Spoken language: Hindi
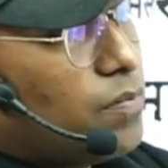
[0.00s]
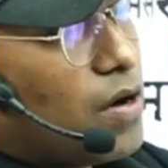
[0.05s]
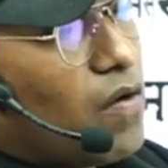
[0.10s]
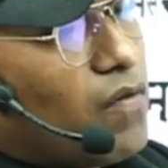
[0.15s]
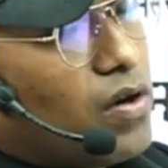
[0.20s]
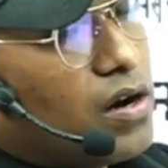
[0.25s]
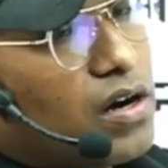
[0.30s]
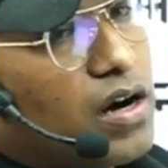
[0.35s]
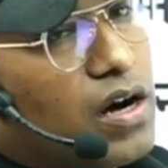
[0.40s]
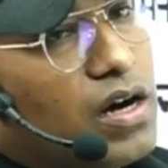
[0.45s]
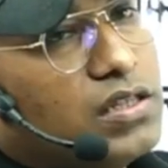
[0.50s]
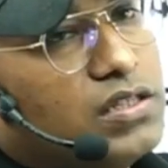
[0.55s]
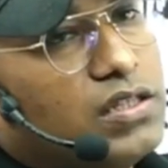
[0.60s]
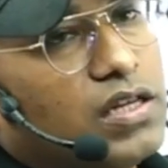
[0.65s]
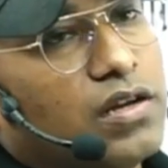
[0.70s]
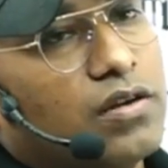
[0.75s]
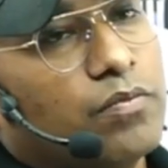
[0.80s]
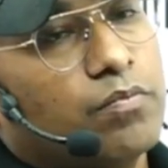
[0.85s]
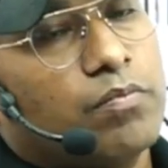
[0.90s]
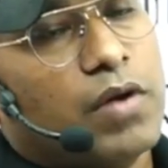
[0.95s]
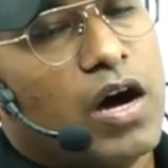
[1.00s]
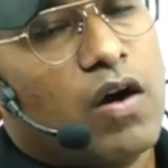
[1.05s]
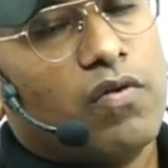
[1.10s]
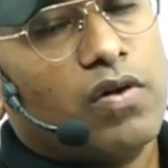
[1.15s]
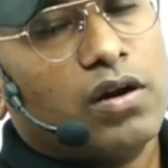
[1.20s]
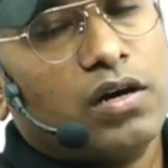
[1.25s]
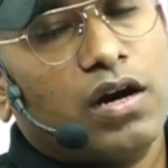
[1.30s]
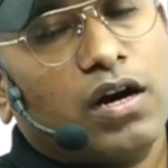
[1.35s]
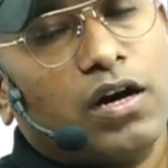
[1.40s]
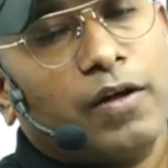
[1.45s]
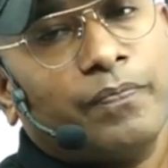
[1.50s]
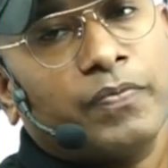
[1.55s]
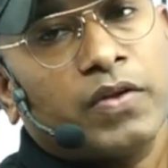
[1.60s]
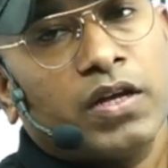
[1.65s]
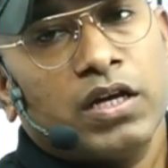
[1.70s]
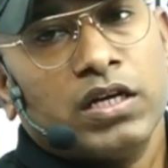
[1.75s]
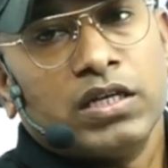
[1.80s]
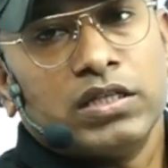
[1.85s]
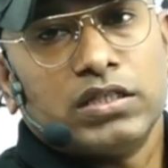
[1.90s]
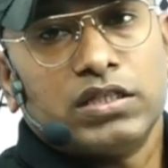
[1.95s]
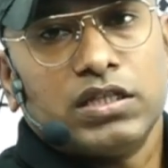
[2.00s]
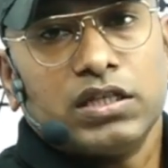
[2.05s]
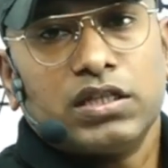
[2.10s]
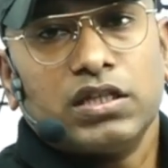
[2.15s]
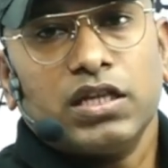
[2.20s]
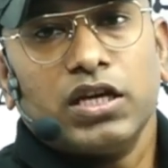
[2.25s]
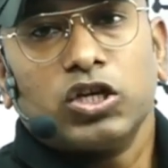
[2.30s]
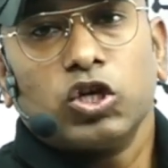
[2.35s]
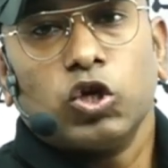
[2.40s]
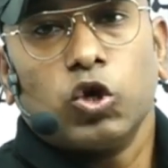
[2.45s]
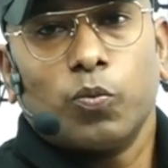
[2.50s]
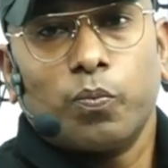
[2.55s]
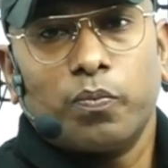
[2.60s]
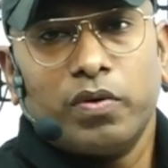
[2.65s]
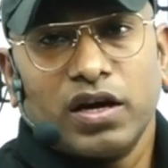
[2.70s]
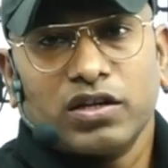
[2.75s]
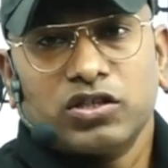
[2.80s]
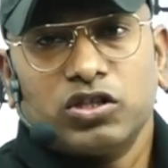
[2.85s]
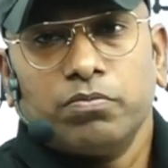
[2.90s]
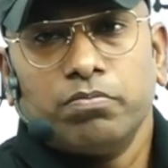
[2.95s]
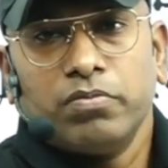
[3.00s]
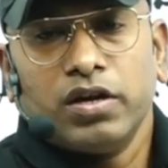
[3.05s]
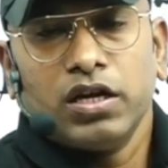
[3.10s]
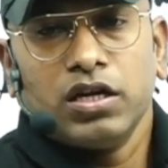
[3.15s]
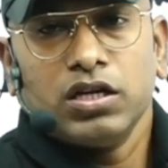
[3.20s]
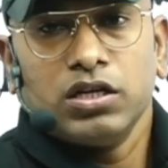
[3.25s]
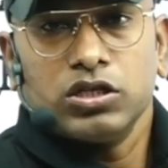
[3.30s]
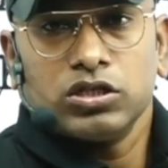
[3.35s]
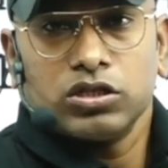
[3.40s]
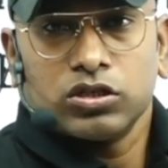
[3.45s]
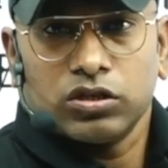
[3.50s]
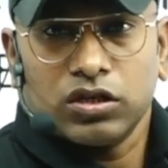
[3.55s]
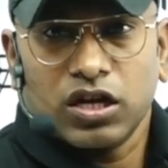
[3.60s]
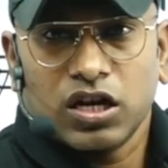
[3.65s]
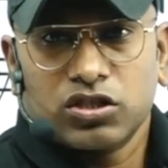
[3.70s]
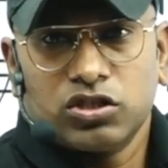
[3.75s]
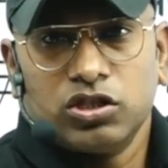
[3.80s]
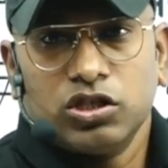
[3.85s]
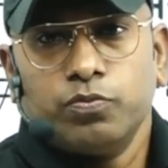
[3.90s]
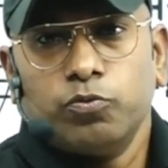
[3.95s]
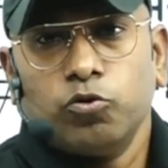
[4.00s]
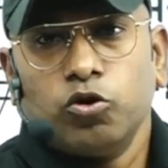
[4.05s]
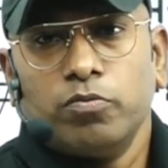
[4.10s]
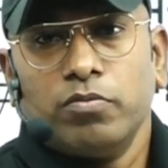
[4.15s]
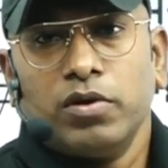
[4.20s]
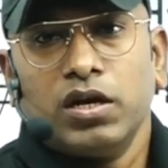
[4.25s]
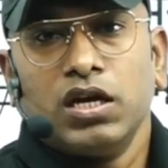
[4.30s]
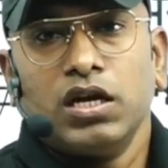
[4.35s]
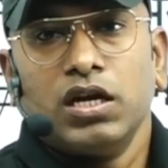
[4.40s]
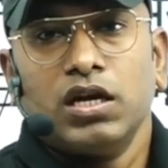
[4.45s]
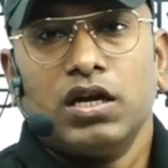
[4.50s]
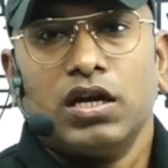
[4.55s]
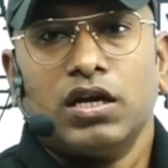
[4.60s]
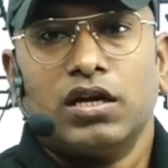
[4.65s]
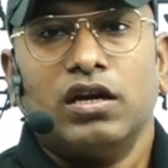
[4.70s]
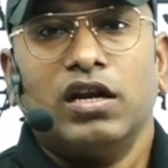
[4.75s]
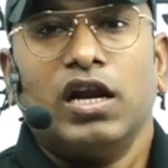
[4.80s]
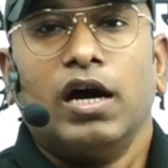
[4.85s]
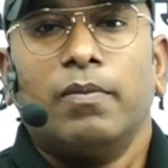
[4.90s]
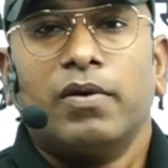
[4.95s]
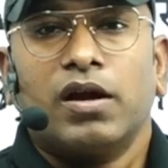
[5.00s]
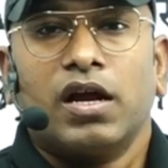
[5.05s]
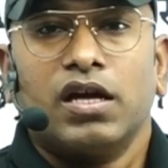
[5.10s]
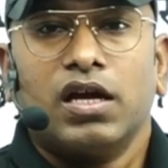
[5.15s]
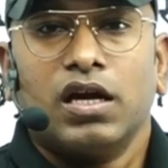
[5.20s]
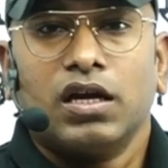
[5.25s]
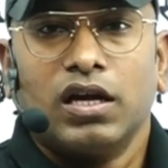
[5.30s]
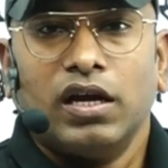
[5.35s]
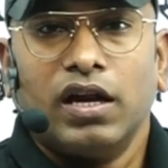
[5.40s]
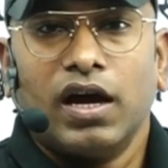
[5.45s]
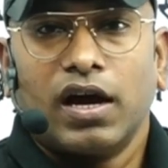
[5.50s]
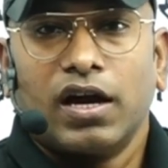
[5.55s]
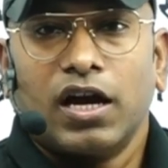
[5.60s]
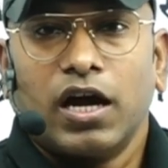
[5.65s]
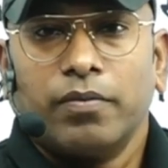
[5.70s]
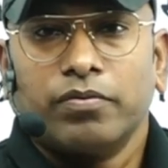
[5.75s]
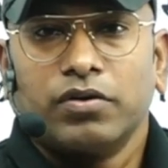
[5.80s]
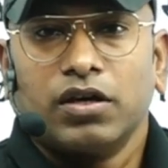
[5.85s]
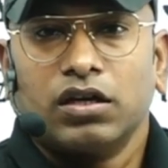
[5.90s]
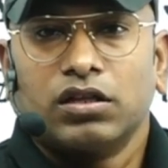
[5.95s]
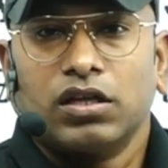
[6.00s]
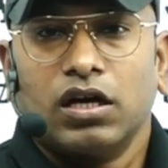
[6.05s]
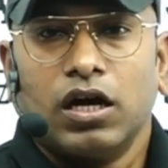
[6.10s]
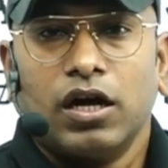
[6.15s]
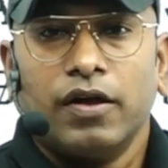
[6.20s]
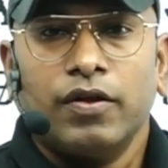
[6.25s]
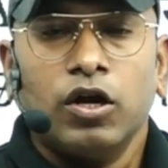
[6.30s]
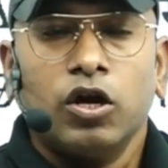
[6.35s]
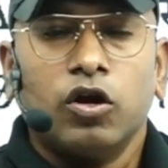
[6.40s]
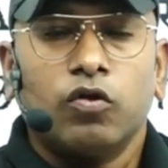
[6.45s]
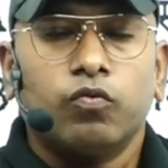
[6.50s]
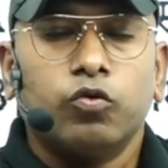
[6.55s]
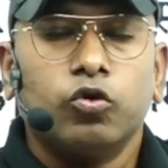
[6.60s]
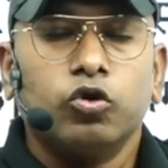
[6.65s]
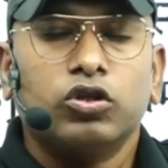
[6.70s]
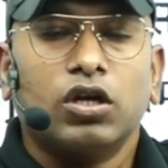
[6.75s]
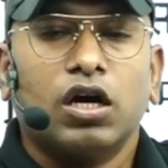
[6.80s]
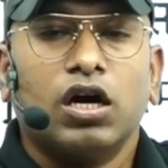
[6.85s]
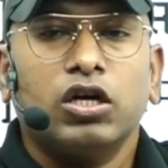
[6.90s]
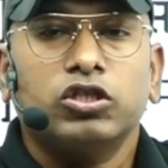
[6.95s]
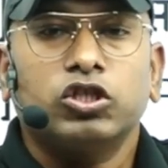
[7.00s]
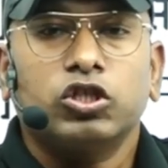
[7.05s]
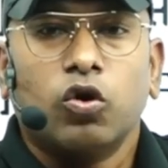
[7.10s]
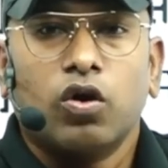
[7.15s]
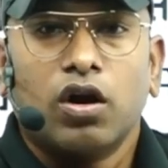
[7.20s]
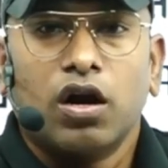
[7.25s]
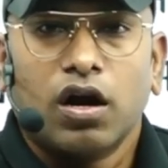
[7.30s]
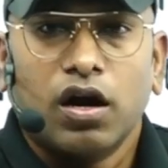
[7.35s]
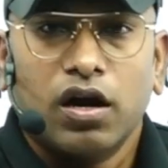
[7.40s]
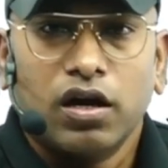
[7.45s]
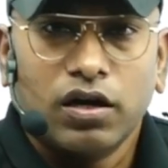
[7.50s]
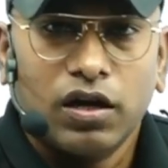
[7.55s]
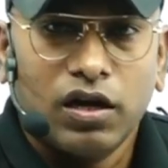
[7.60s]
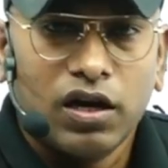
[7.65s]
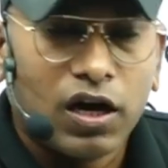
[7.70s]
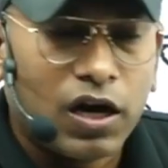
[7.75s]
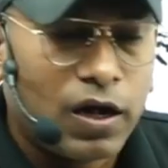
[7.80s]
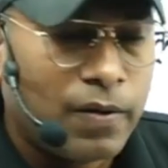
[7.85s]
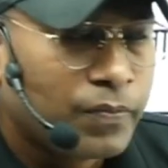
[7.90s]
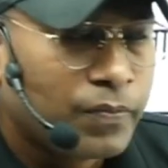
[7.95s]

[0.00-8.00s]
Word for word: बावनगढ़ बावनगढ़ जीतने के उपलक्ष्य में नरसिंहपुर में एक किला बनाया किला का नाम क्या था वो था चौरागढ़ किला